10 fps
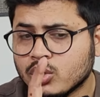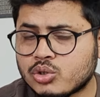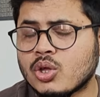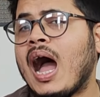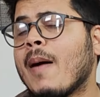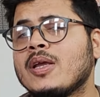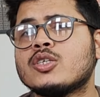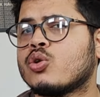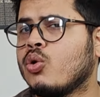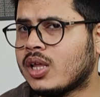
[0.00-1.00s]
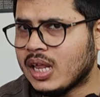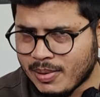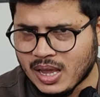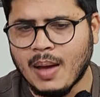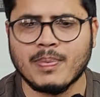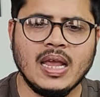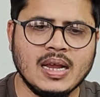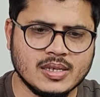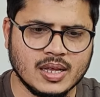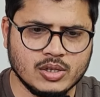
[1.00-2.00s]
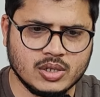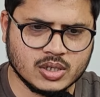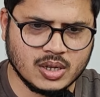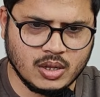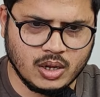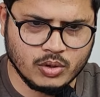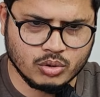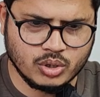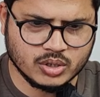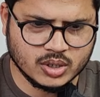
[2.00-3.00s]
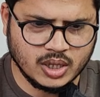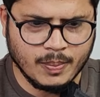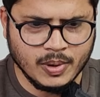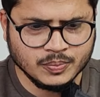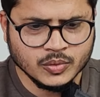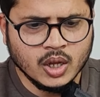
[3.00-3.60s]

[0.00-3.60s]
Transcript: दोस्तों आप इस रोल के लिए भी यहां अप्लाई कर सकते हैं इसका अलावा दोस्तों देख सकते हैं यहाँ पे